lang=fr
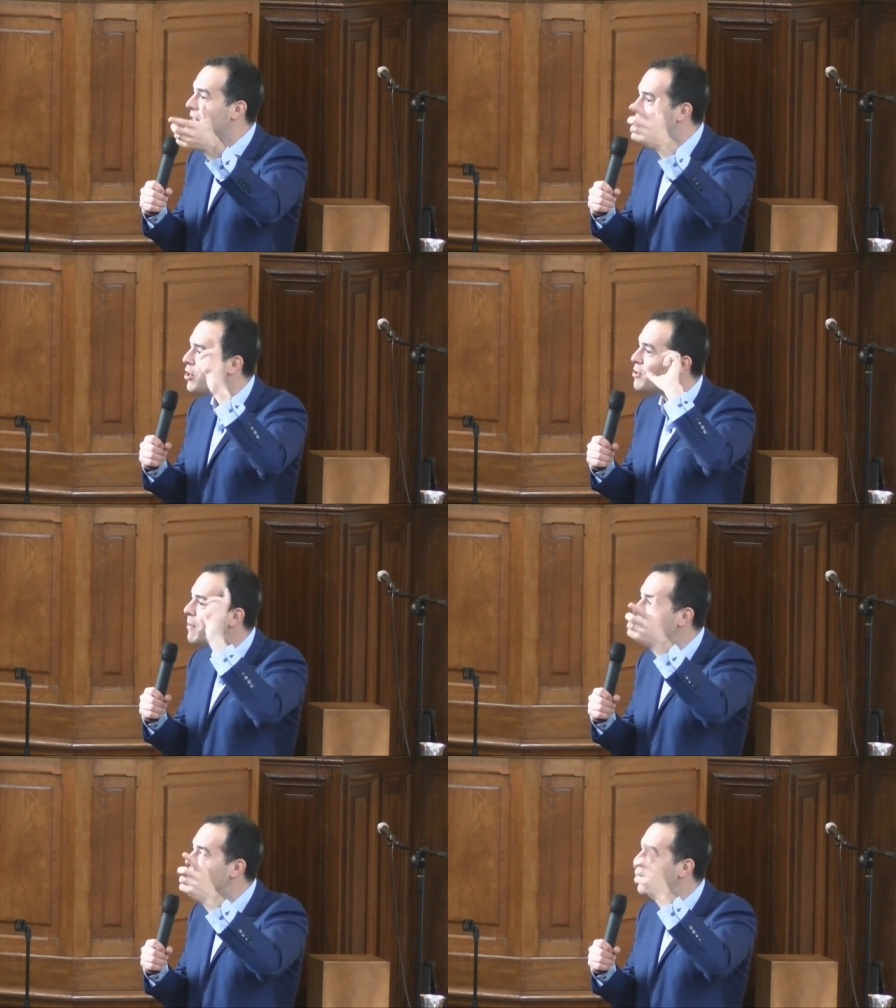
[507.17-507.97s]

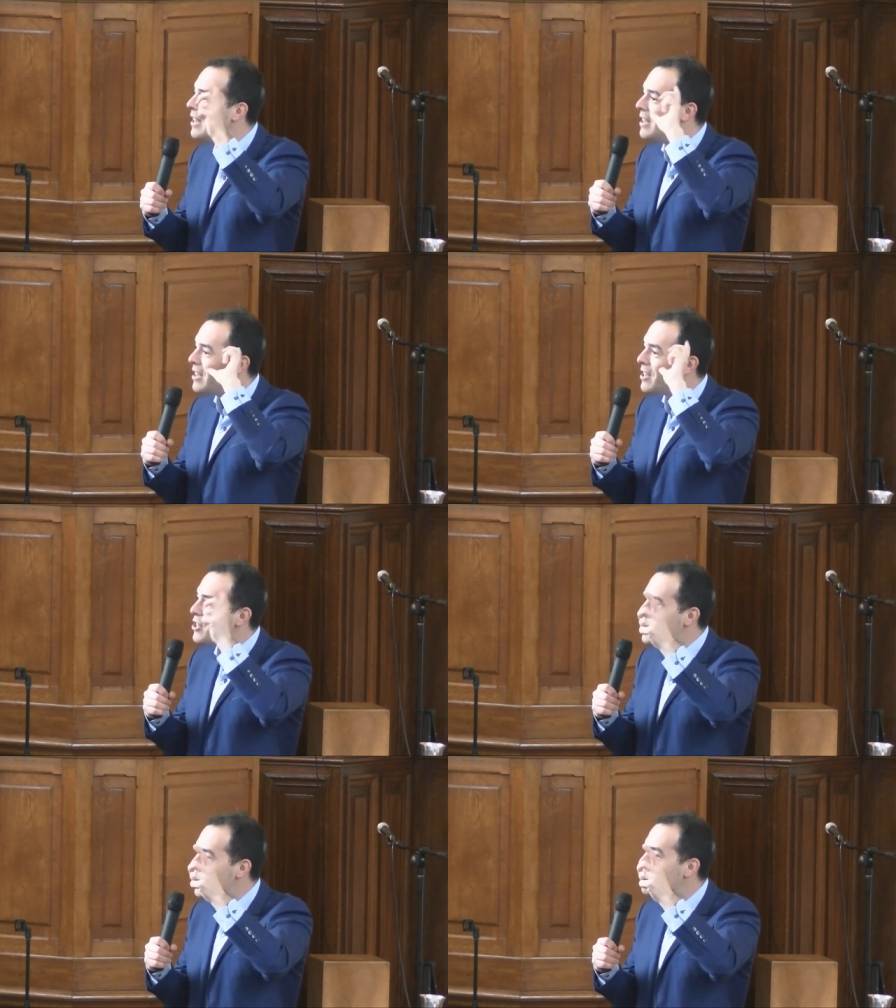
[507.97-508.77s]
Changement de,
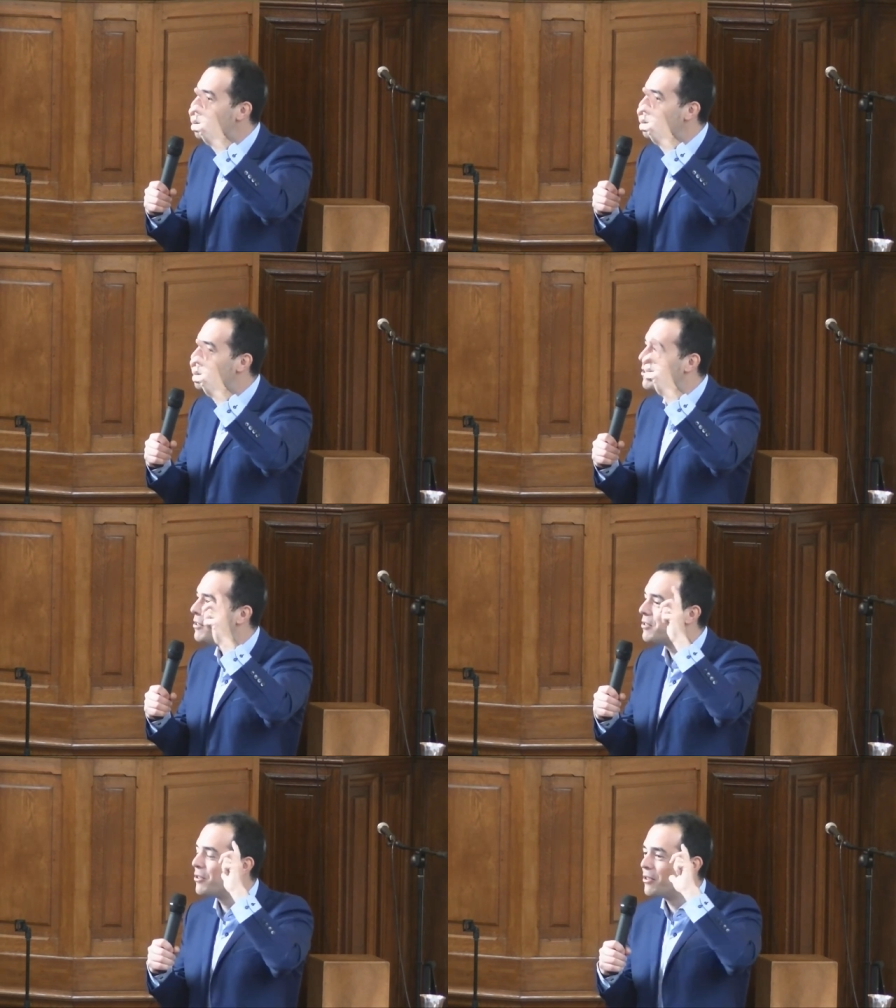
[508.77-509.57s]
changement
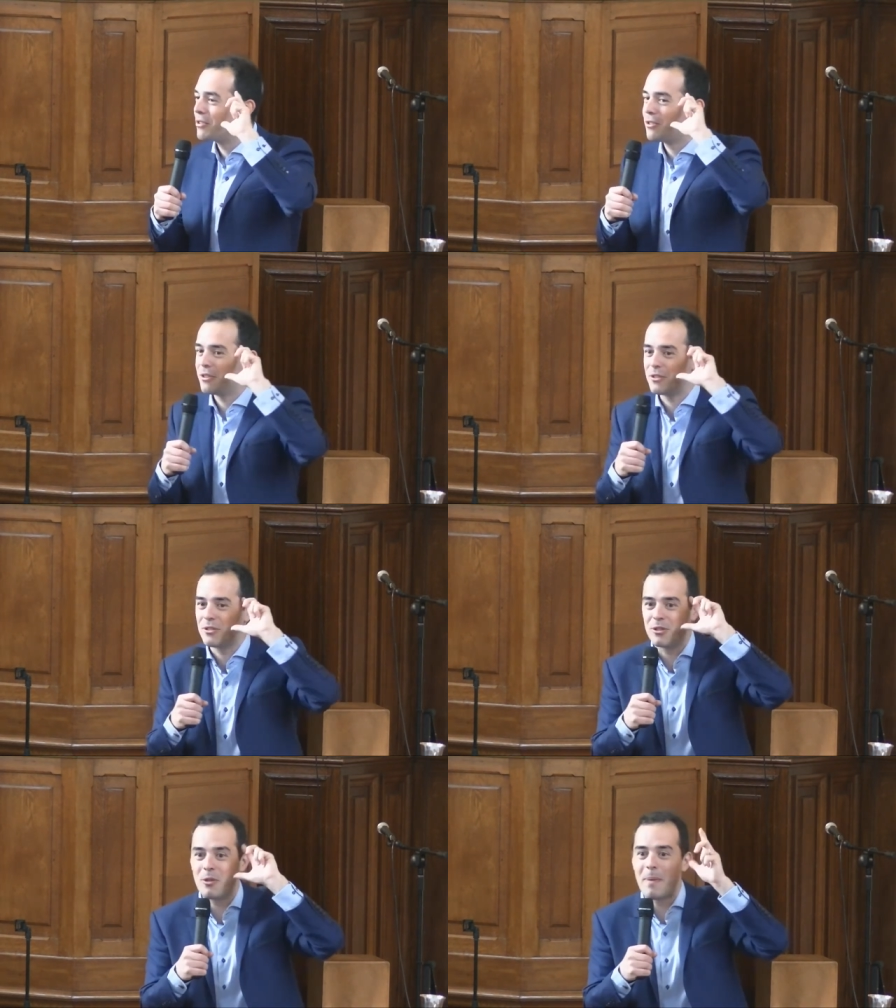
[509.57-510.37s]
de, de,
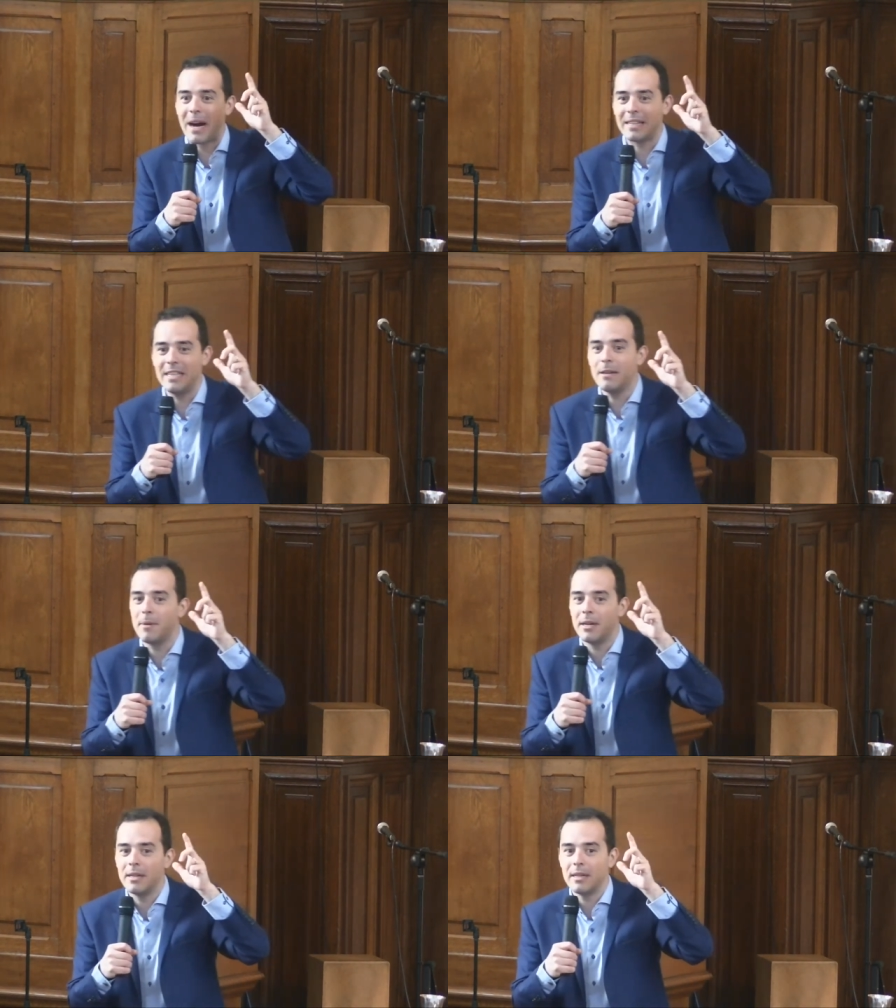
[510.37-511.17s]
de, paradigme,